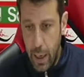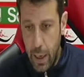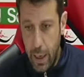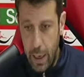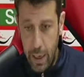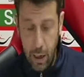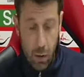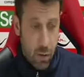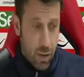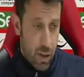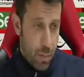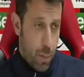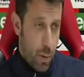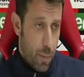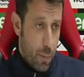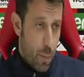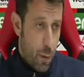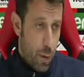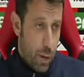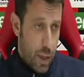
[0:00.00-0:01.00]
è la cosa
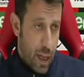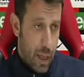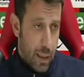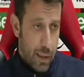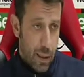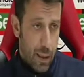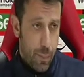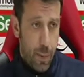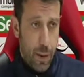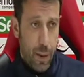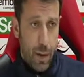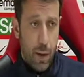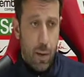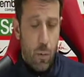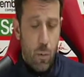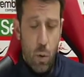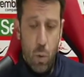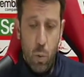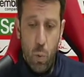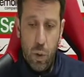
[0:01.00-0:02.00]
più importante
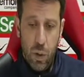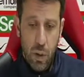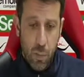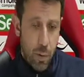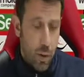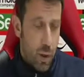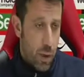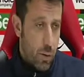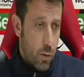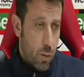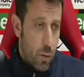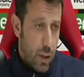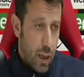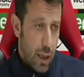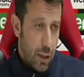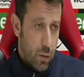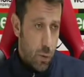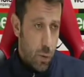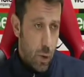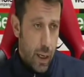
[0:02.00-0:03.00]
per qualunque tipo di
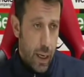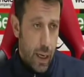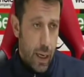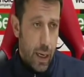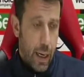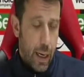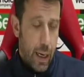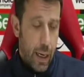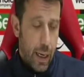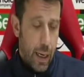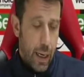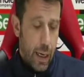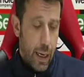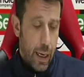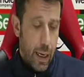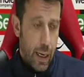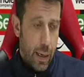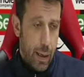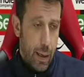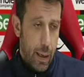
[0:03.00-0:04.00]
risultato,
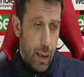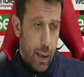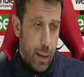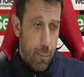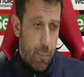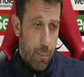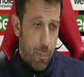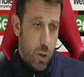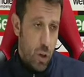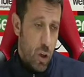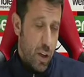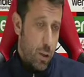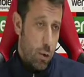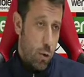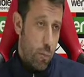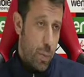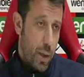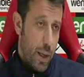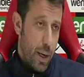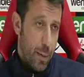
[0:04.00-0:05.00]
le... bisogna
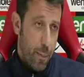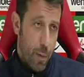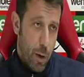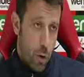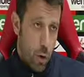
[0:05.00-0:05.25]
subire